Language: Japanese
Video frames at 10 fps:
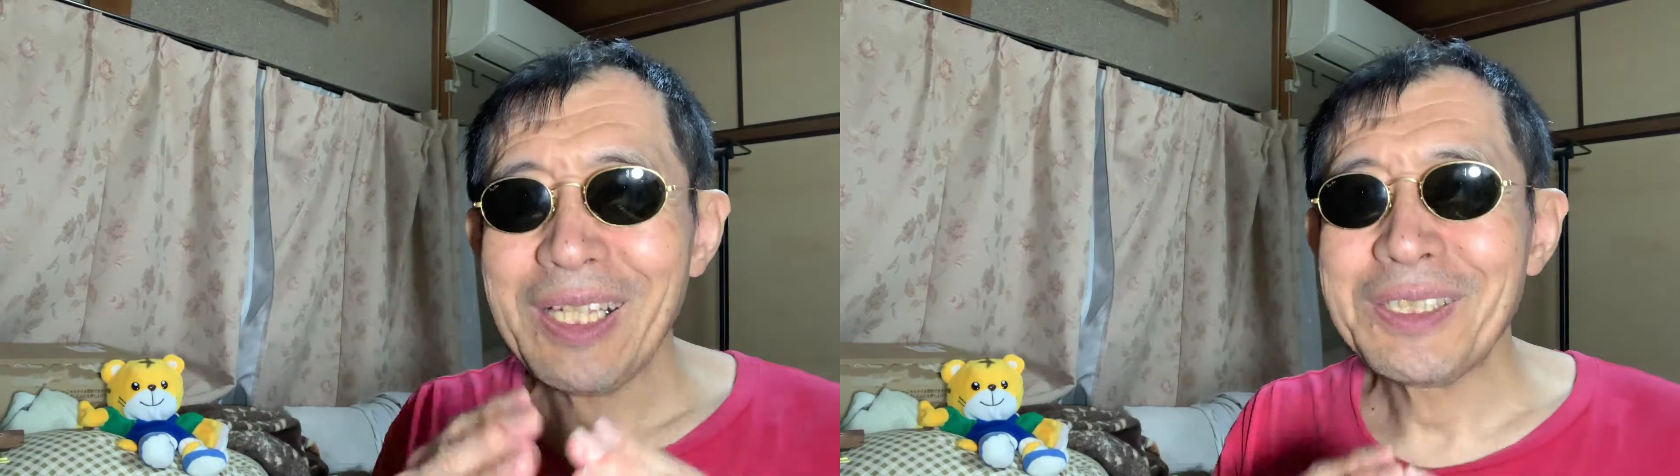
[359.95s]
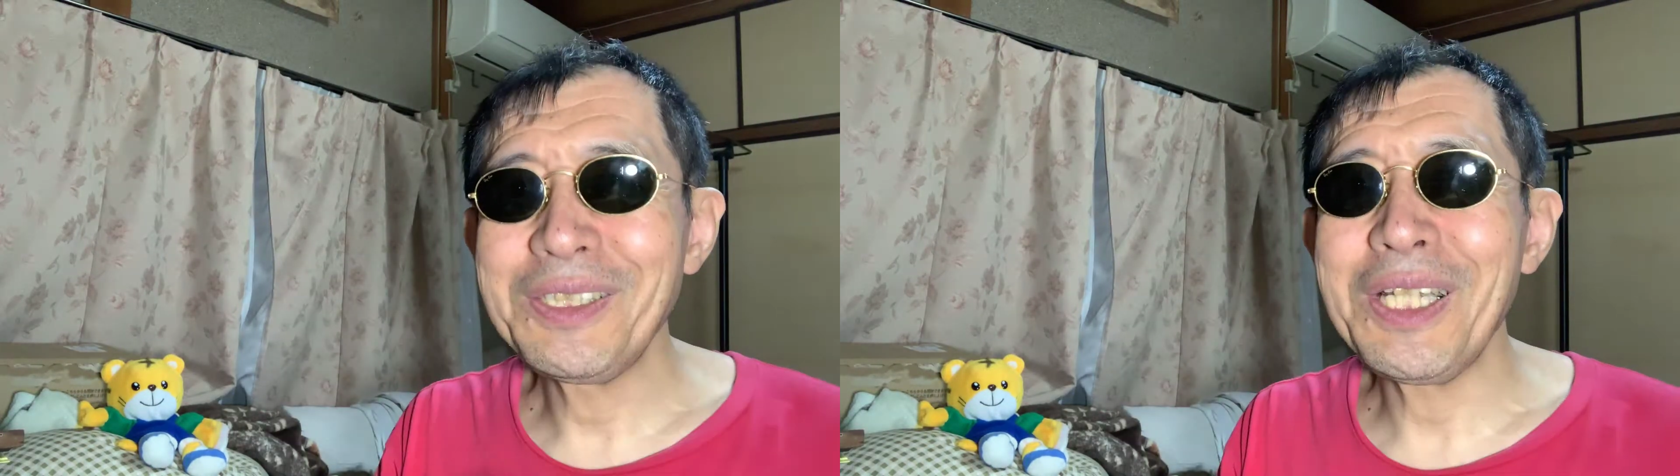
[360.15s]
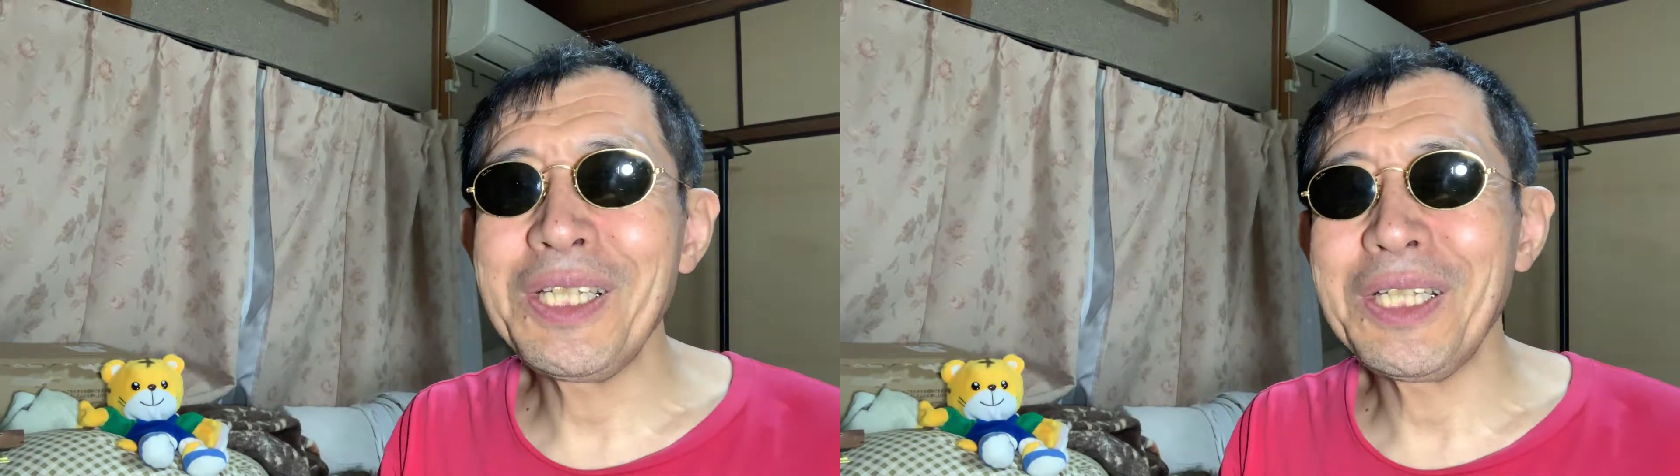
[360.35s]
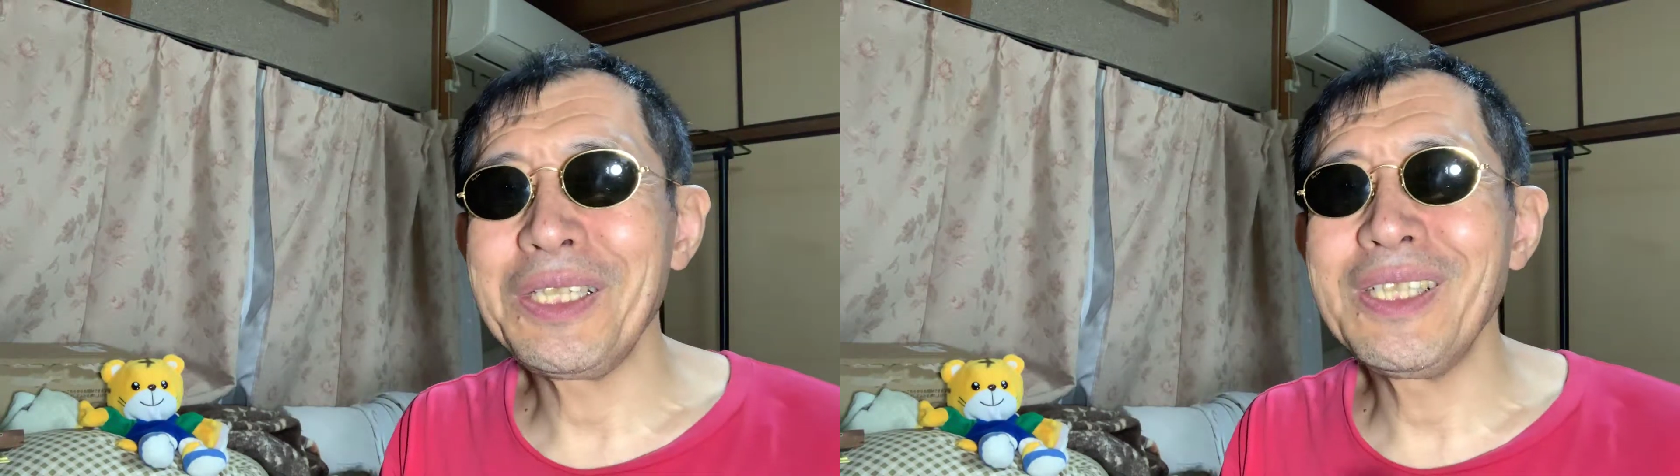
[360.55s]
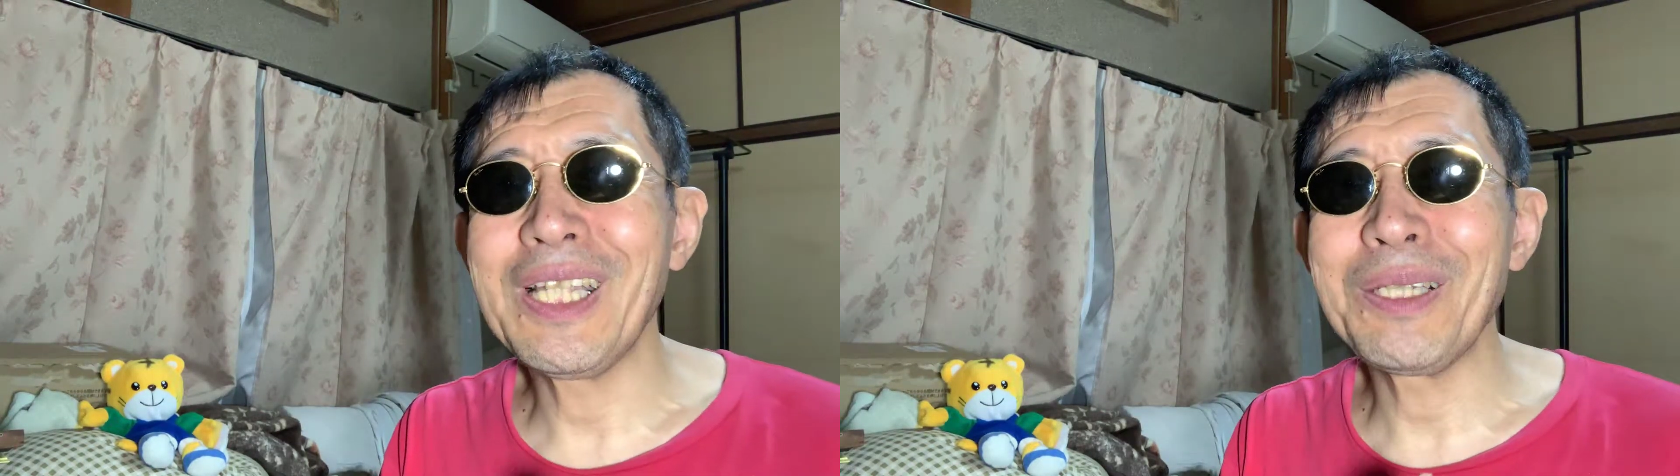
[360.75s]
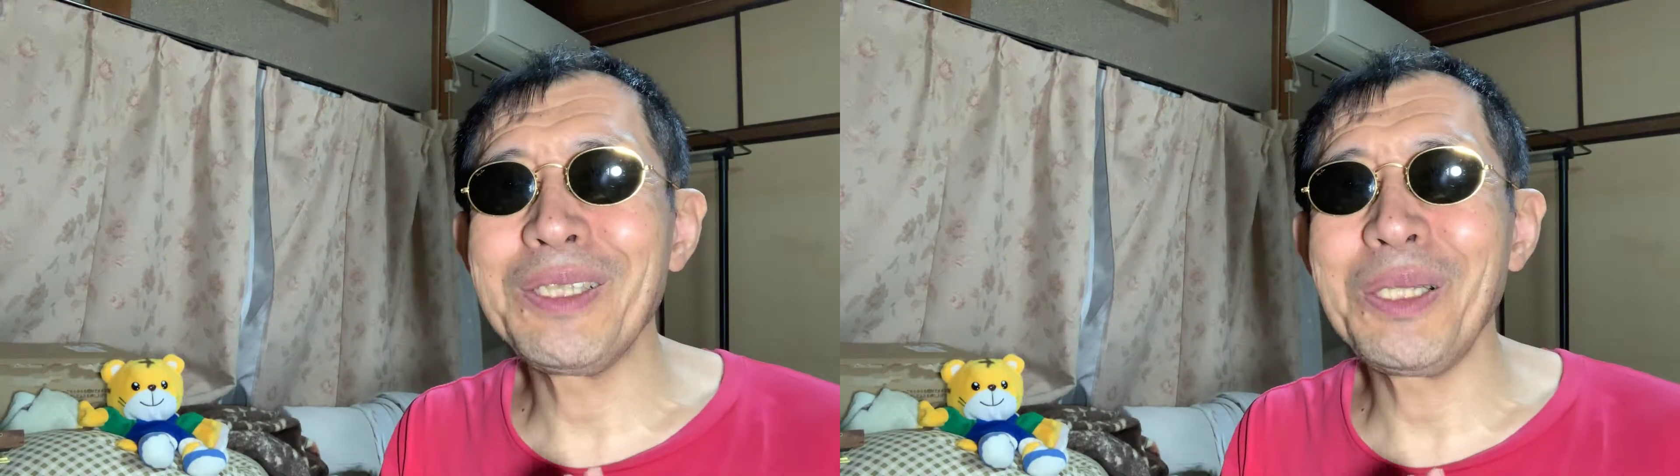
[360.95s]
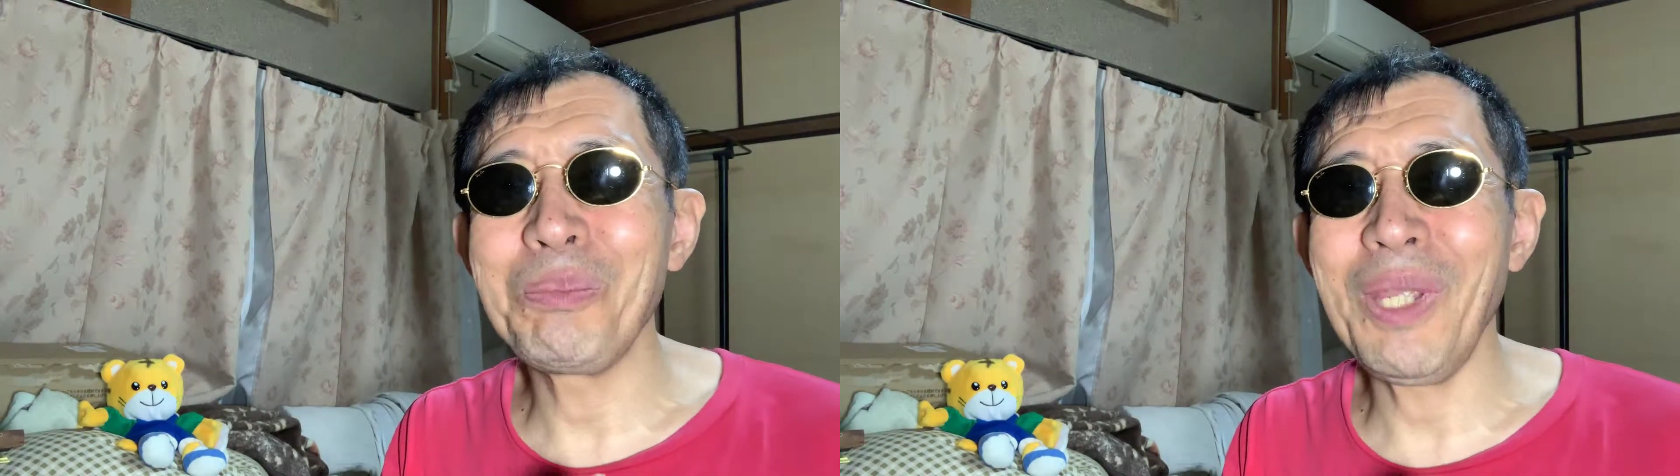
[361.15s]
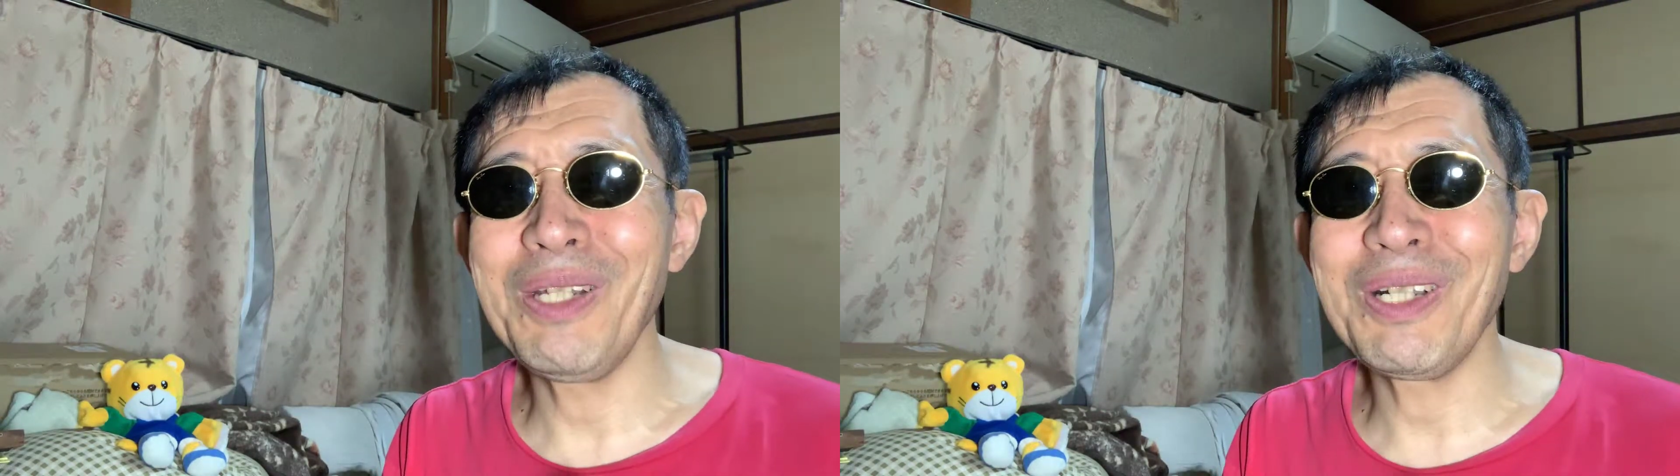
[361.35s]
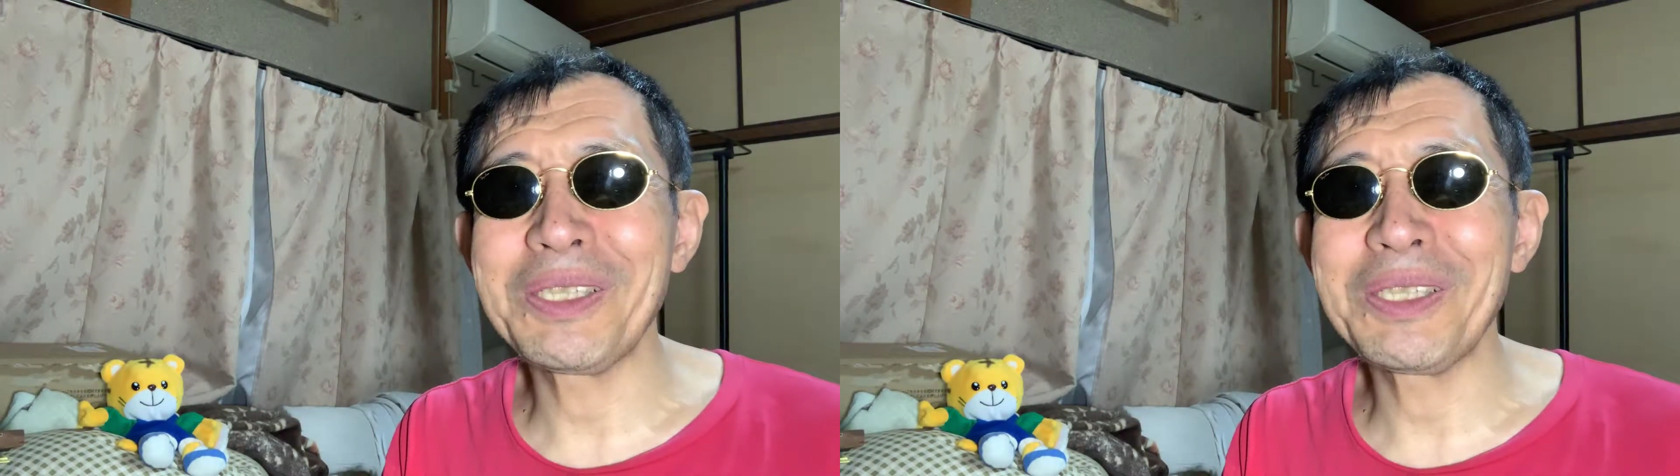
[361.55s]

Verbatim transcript: すでに23人メールが